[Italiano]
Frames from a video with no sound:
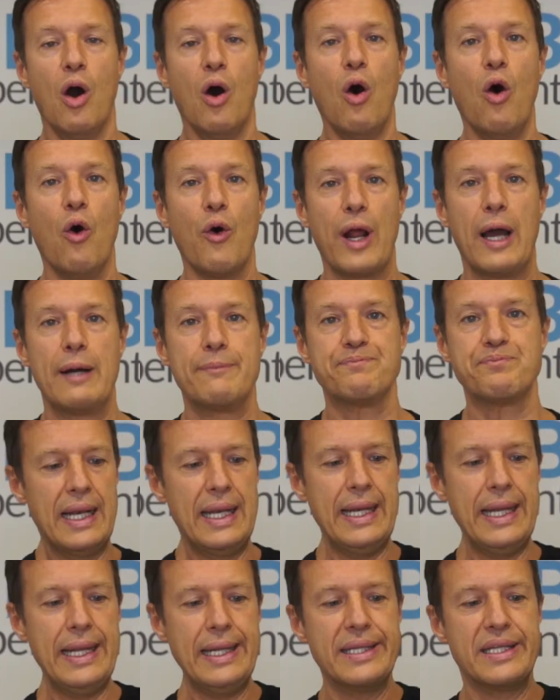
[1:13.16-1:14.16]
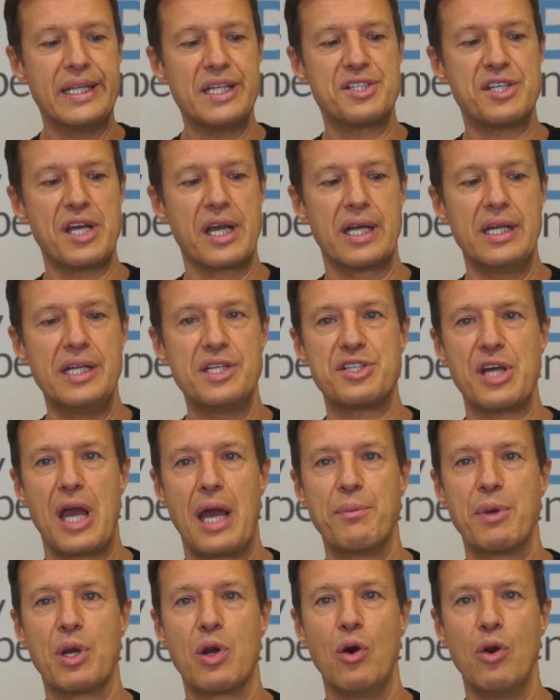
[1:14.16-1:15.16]
Ora, l'indice
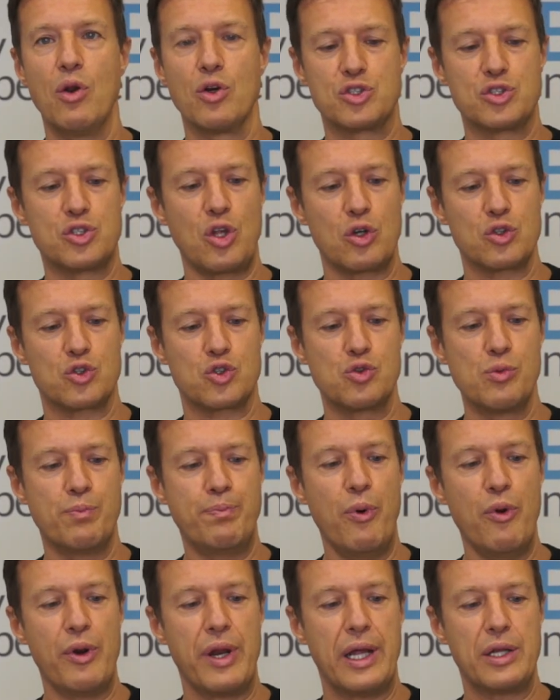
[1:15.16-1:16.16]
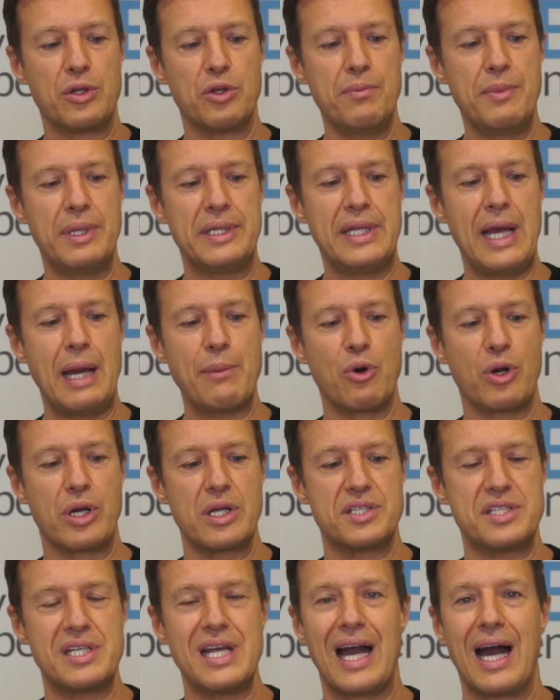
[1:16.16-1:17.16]
glicemico lo sto supponendo, mettiamo
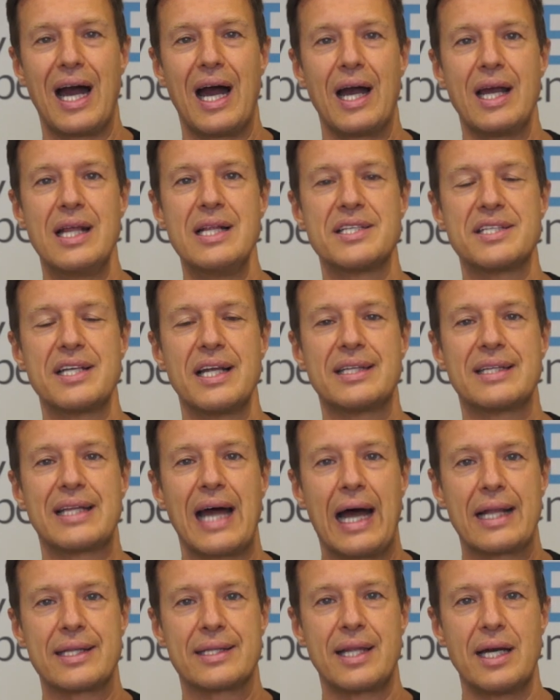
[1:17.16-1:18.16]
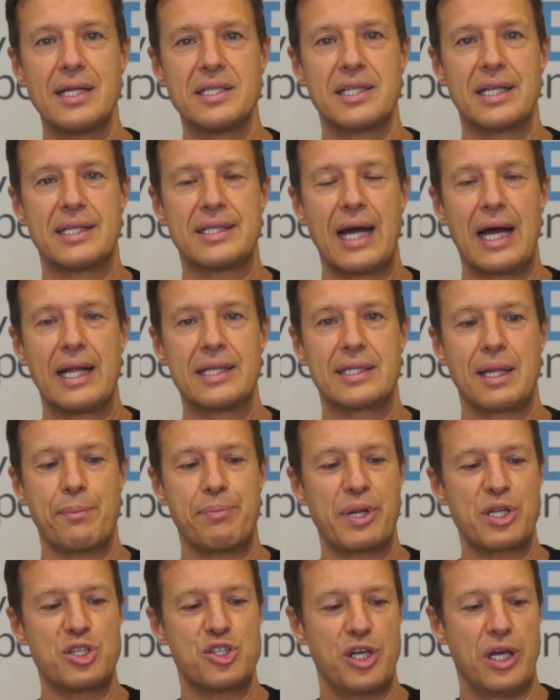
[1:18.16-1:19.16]
che sia il 70,
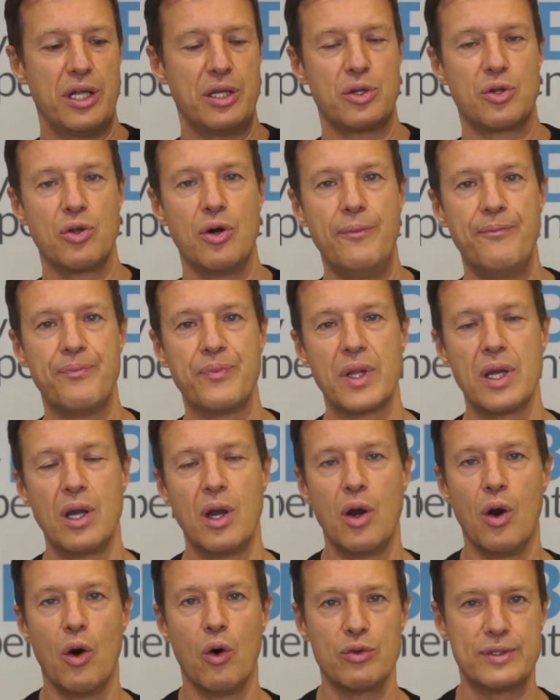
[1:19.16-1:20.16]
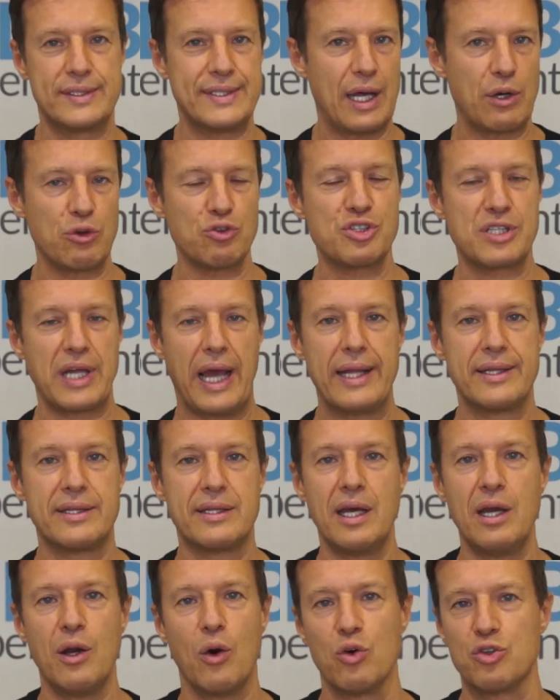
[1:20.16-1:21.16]
70% o
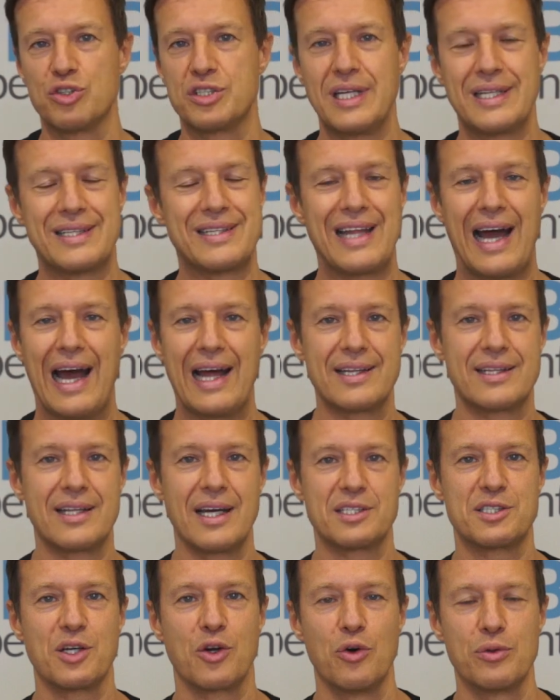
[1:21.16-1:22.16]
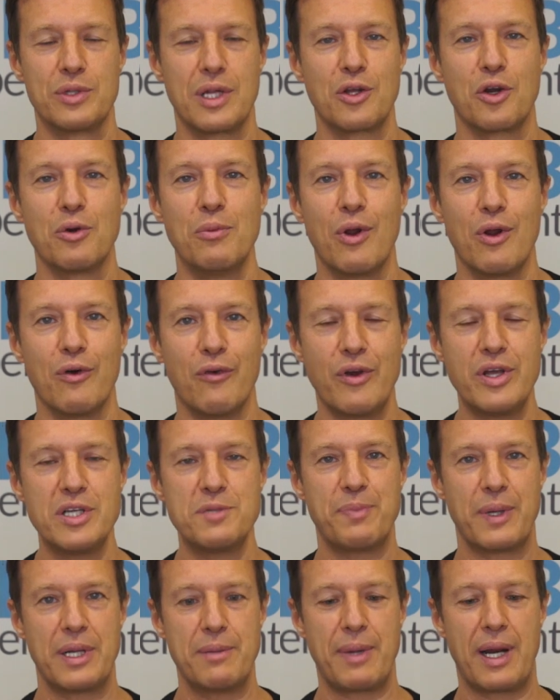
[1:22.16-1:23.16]
0,7 o 70 a seconda di come lo vuoi
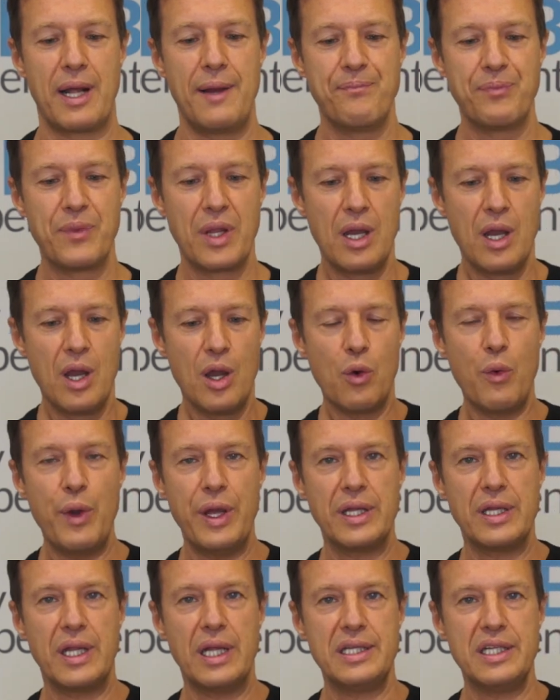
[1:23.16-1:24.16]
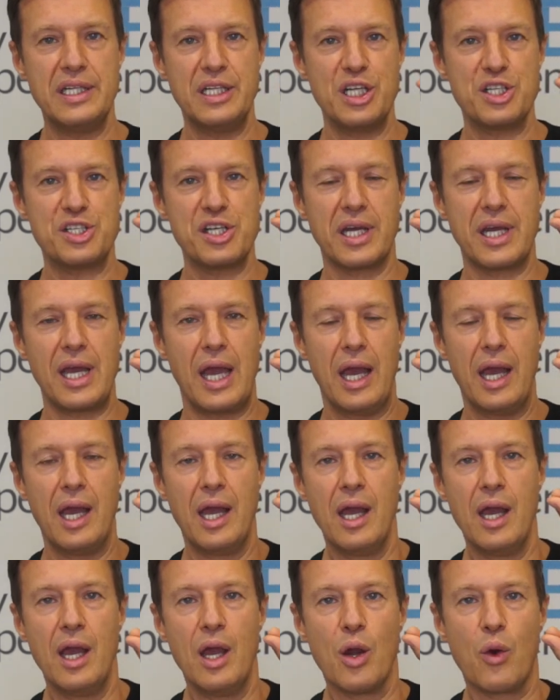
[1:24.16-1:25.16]
esprimere. Quindi ti dice che
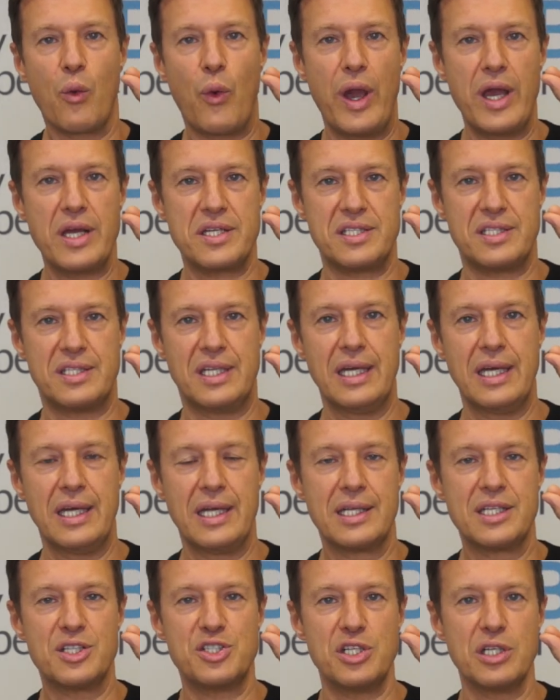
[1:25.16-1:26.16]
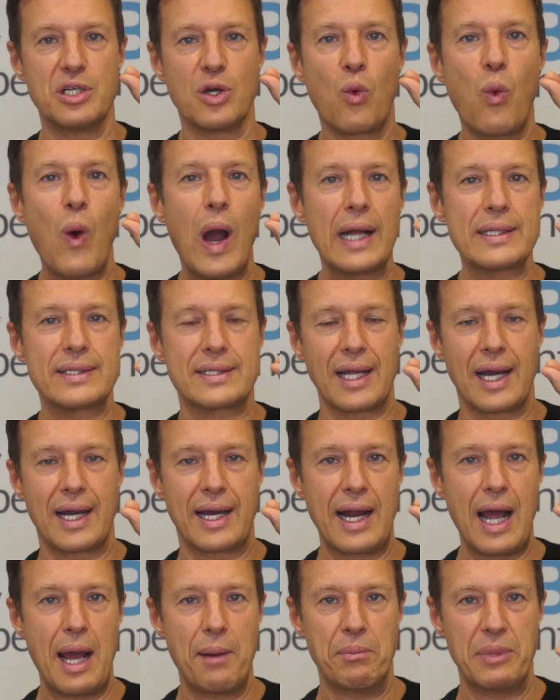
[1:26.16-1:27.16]
questi 50
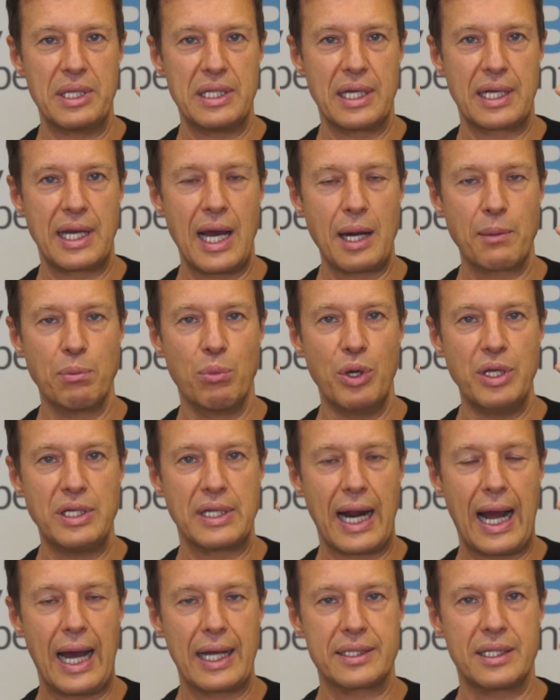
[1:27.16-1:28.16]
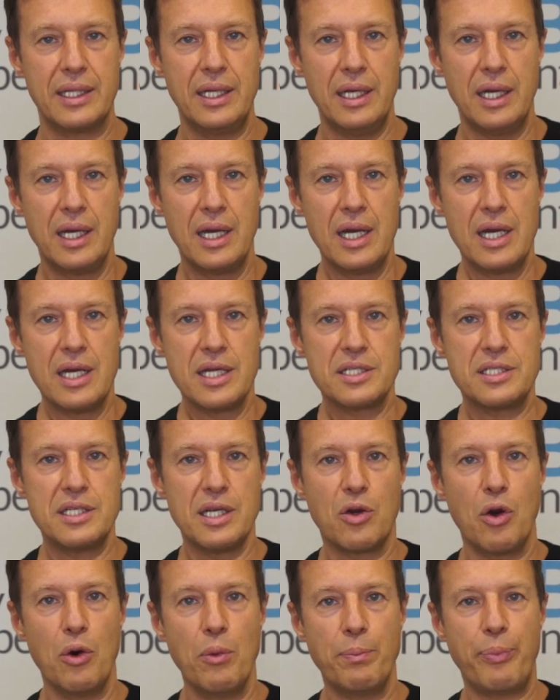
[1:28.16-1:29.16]
grammi di carboidrati
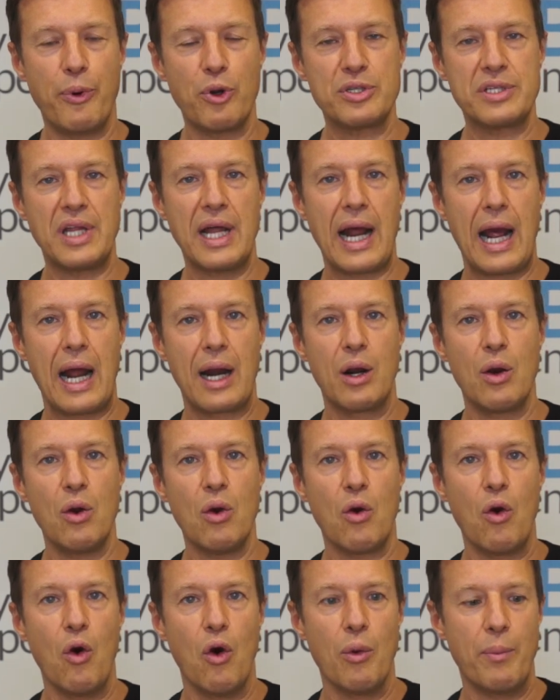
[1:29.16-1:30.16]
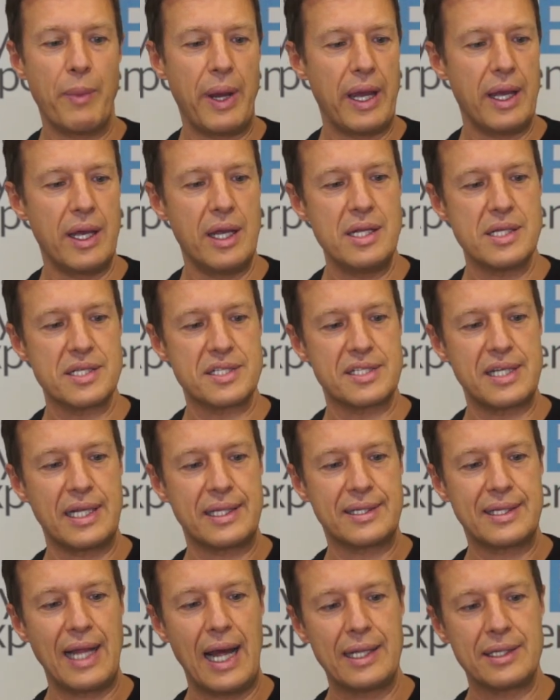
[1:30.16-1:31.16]
si comporteranno come il
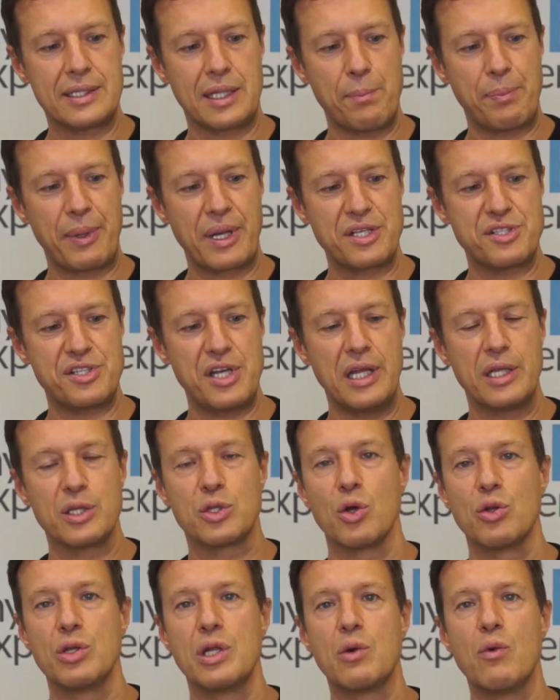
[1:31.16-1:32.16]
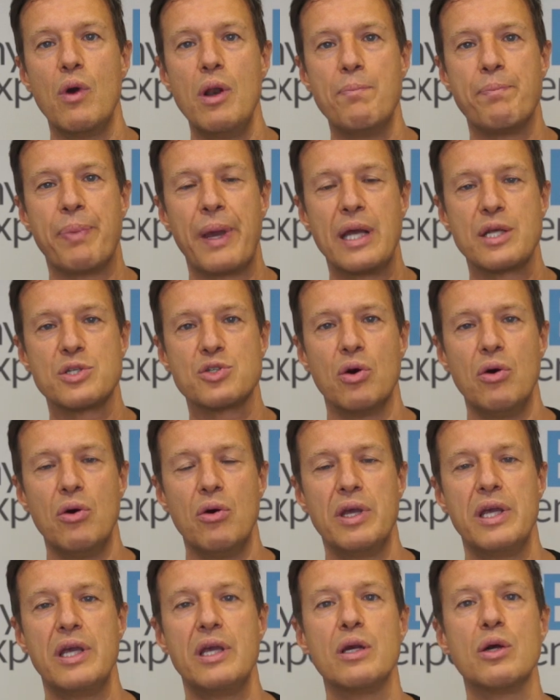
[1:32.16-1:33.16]
70% di quel
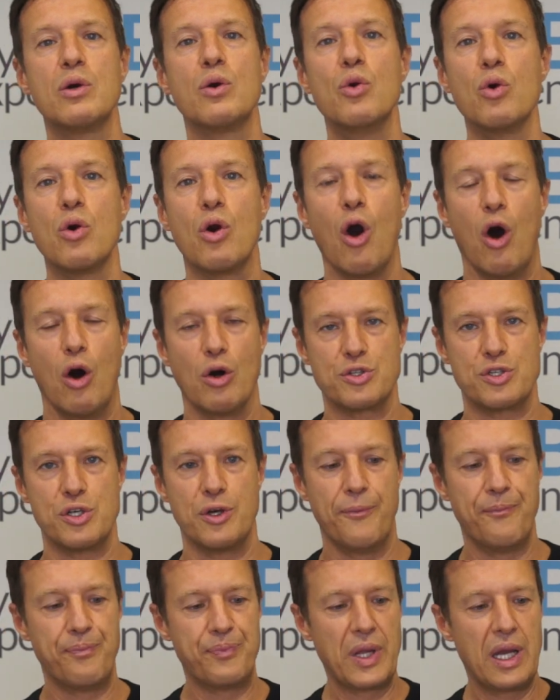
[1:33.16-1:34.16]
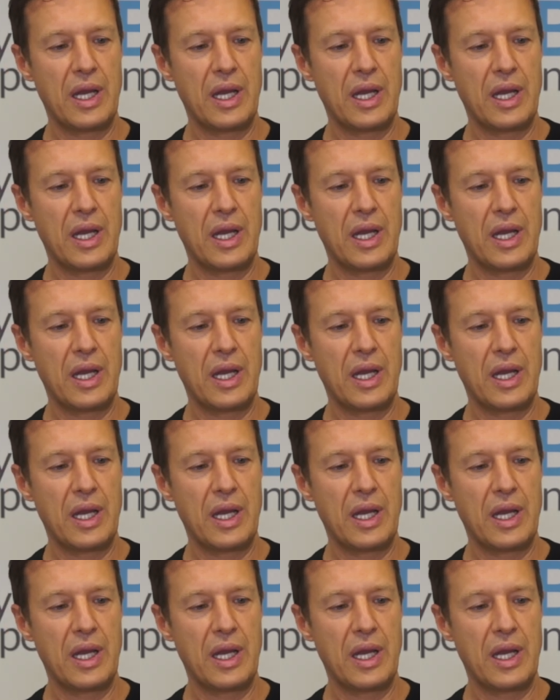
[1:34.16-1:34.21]
peso in glucosio.